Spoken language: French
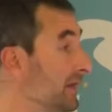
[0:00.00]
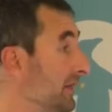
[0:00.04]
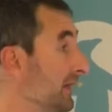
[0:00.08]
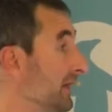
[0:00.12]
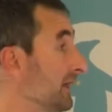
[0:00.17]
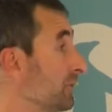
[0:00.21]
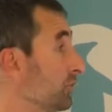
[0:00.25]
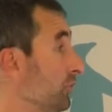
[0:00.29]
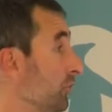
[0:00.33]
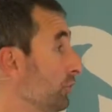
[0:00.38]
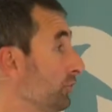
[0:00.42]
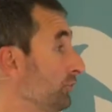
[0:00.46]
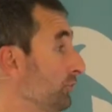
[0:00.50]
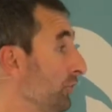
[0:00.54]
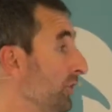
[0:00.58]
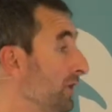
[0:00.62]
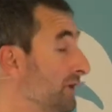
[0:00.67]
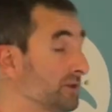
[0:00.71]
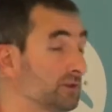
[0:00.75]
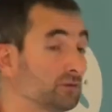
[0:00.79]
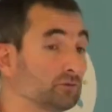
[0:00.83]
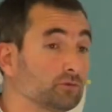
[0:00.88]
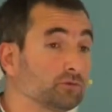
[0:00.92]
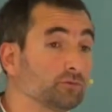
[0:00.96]
Là, encore une fois,
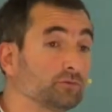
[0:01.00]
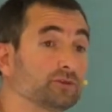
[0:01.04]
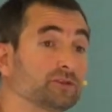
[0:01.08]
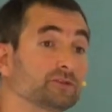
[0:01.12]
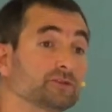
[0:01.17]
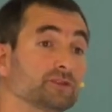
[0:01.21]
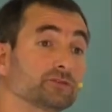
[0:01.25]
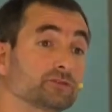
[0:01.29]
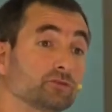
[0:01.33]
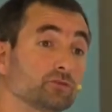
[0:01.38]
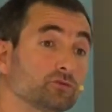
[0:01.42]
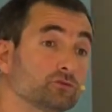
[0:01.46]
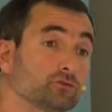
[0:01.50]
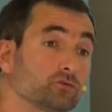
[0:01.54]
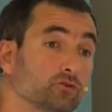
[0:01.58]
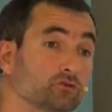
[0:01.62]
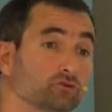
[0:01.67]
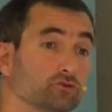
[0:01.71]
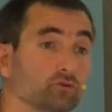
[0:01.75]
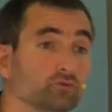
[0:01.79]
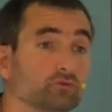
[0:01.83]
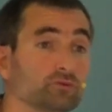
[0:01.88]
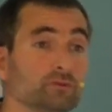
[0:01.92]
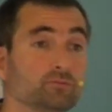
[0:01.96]
quand on vous dit que les solutions
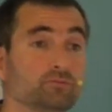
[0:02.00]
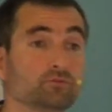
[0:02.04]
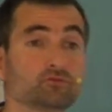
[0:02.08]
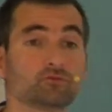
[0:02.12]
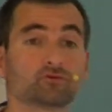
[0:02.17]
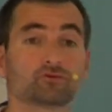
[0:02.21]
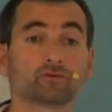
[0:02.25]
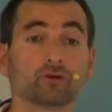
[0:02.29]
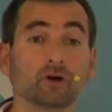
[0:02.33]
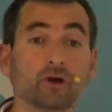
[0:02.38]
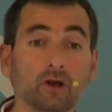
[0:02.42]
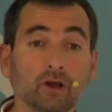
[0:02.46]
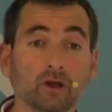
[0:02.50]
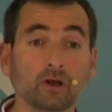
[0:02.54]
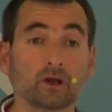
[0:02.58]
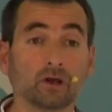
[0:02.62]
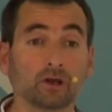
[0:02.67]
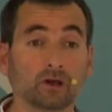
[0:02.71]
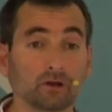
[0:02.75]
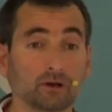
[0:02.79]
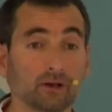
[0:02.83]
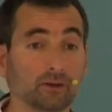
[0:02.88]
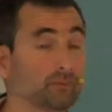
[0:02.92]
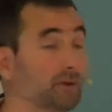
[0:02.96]
aujourd'hui bougent,
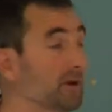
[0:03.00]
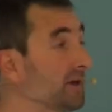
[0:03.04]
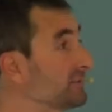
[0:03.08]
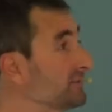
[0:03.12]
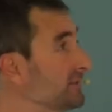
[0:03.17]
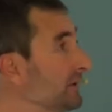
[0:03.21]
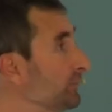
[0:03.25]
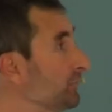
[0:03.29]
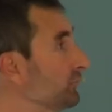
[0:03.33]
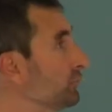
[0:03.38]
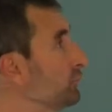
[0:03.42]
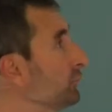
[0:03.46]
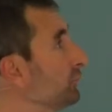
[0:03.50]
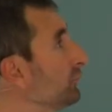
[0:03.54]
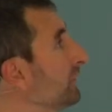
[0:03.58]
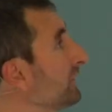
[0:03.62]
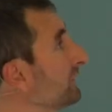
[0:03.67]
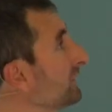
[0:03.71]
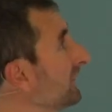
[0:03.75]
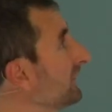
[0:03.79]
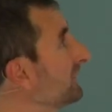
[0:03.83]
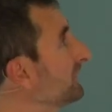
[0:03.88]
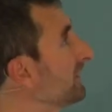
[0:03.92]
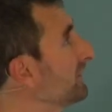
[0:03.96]
par exemple, nous, on est en
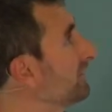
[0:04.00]
train de